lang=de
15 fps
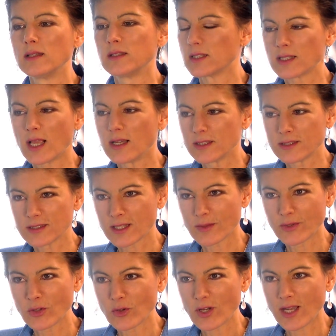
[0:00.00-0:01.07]
Das alles ist
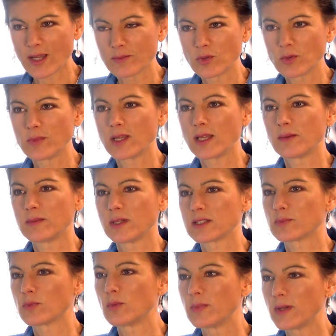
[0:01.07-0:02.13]
aber noch kein Problem.
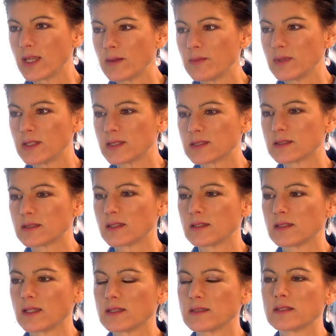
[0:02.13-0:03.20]
Das Problem ist,
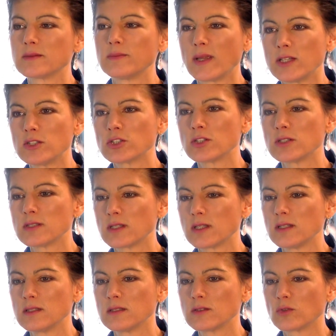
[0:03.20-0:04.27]
dass es Menschen
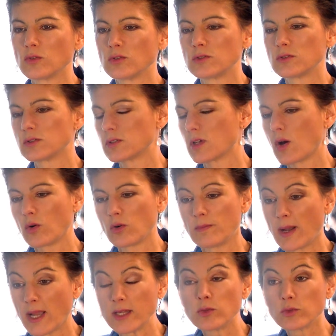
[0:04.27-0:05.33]
sind und auch
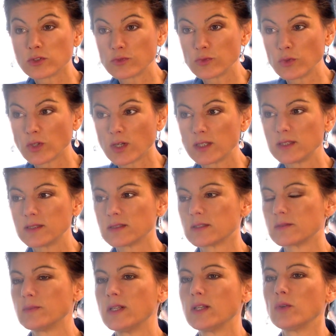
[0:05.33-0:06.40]
Meinungsführer
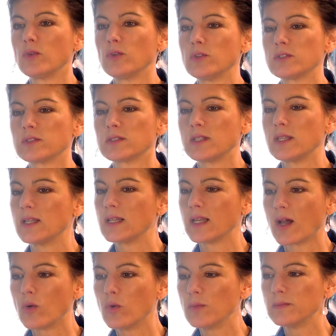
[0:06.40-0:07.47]
dieses Milieus, die
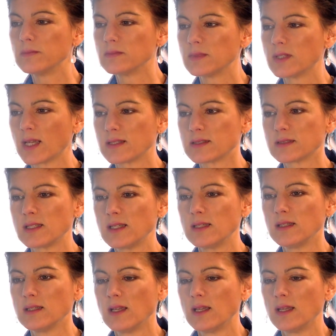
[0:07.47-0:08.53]
glauben, dass
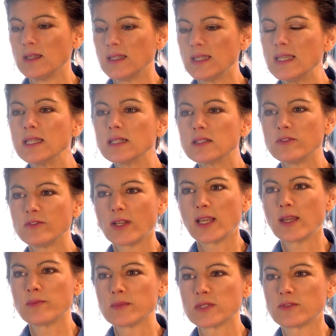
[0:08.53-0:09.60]
sie ihren
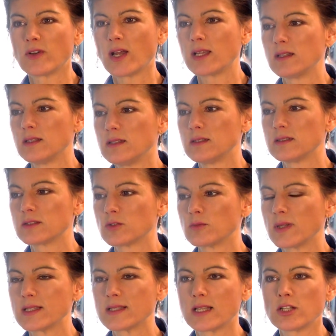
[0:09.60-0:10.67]
Lebenswandel
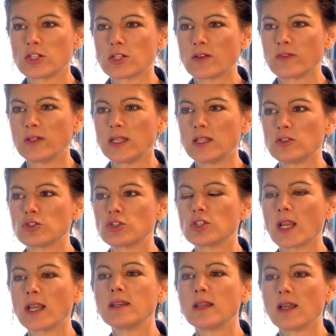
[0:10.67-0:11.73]
zum gesellschaftlichen
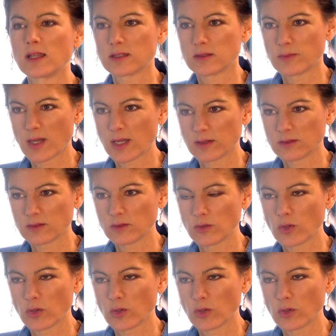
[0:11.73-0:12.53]
Standard machen